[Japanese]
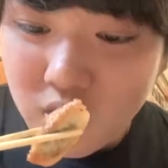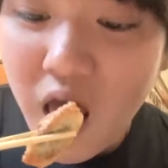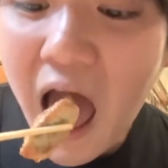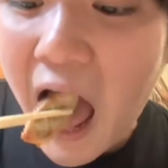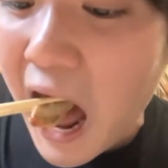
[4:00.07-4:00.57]

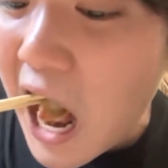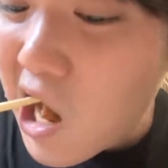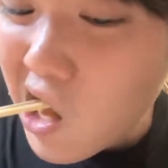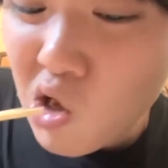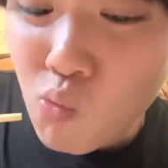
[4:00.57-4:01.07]
おっしゃ
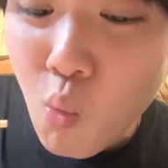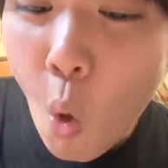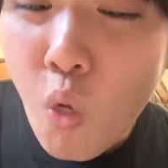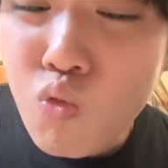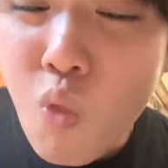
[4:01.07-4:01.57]
フラウウ
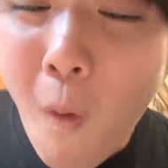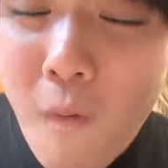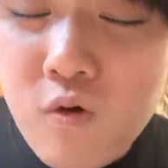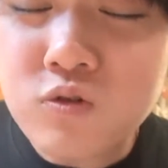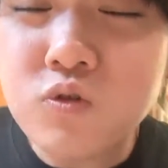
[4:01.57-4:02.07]

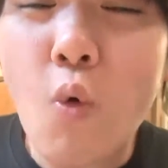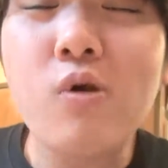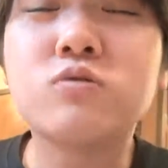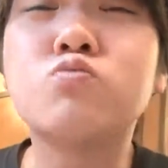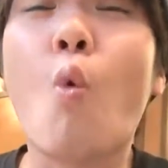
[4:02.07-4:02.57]
わ
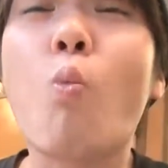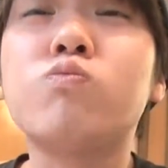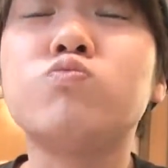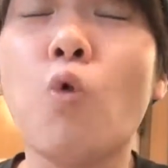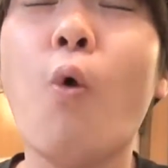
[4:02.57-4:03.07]
い
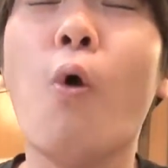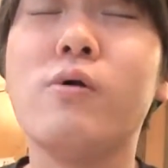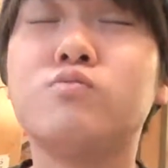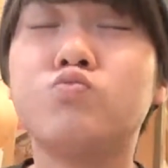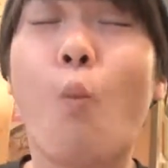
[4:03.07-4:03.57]
柚子胡椒の
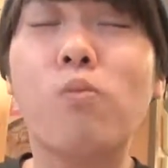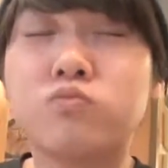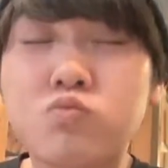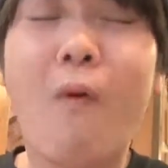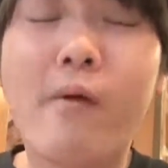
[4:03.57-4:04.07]
パンチが
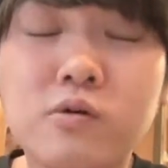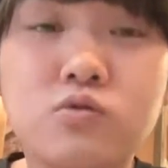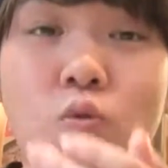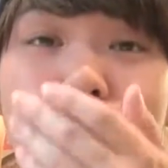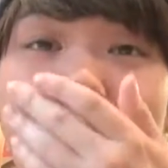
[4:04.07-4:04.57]
餃子をいい感じに